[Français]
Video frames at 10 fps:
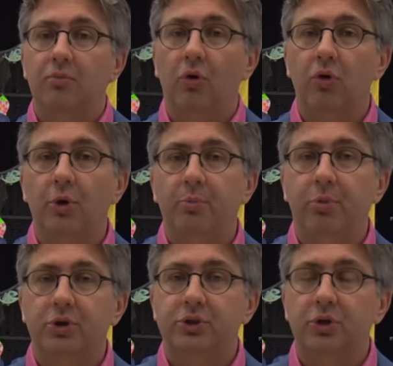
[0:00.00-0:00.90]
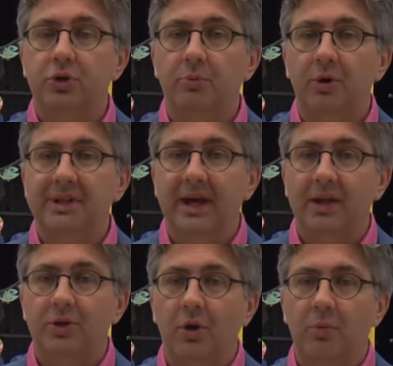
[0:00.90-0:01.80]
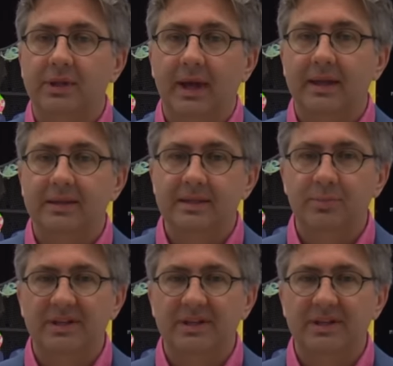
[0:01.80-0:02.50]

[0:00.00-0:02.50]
pour le poste de modérateur modératrice.